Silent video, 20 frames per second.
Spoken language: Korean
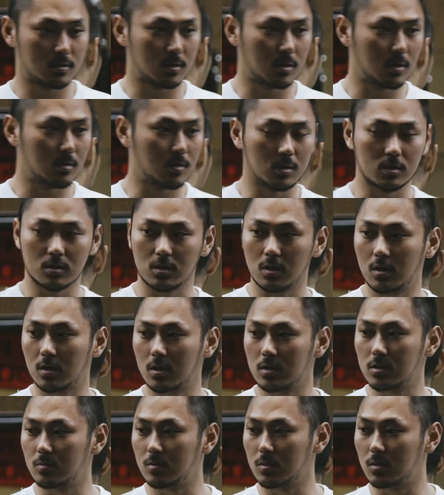대회를
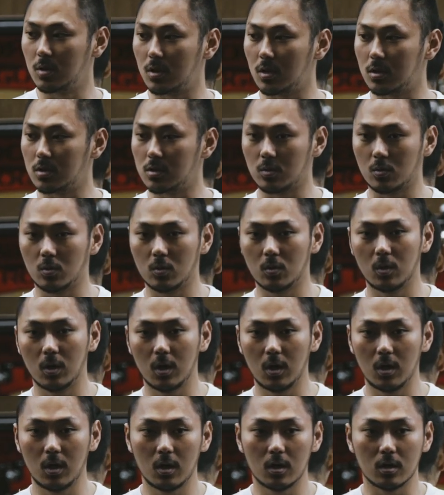생각하시는 분들이 계시고.
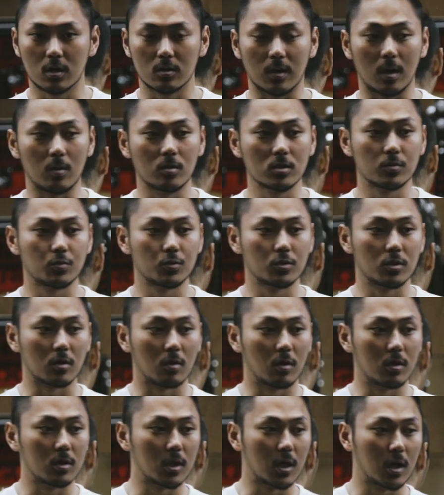그럼 나머지 분들은
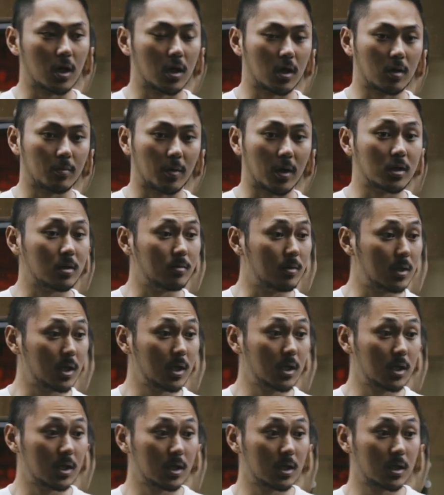거의 다
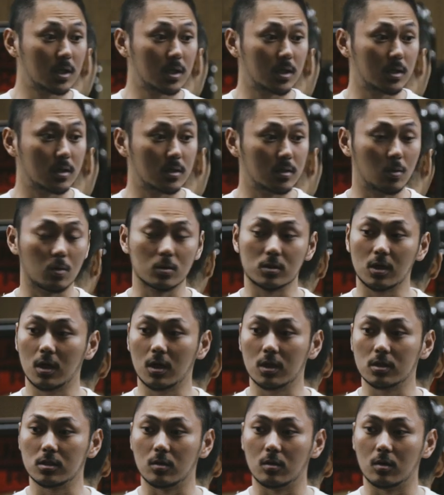바디빌딩으로
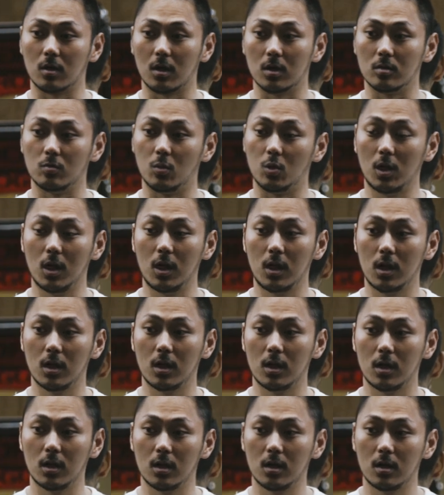생각하시는 건가요? 아니면 모델?
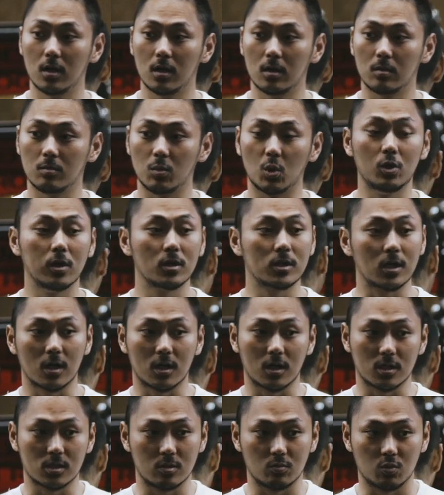모델
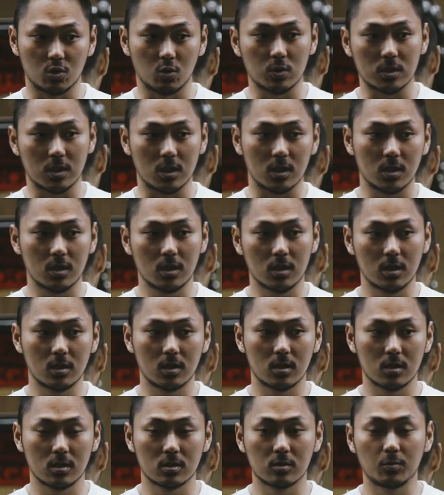생각하시는 분 혹시?
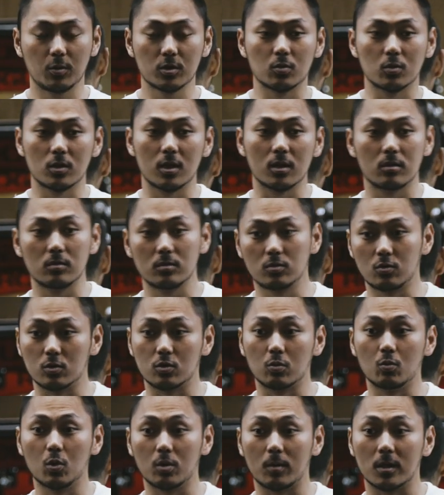스포츠 모델도
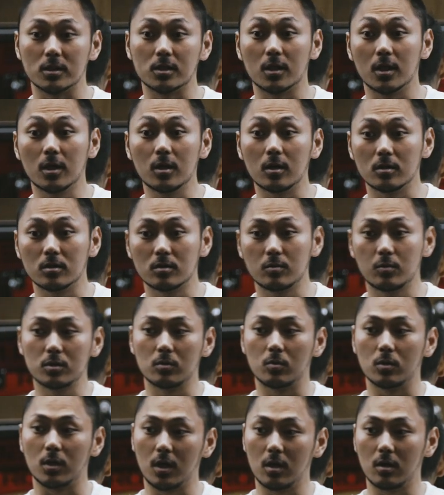종목이 많잖아요. 스포츠
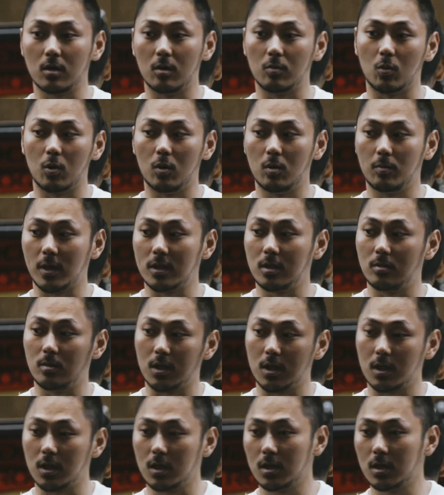모델 없고
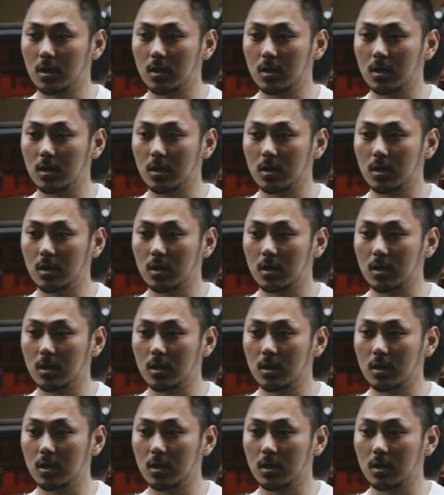바디빌딩.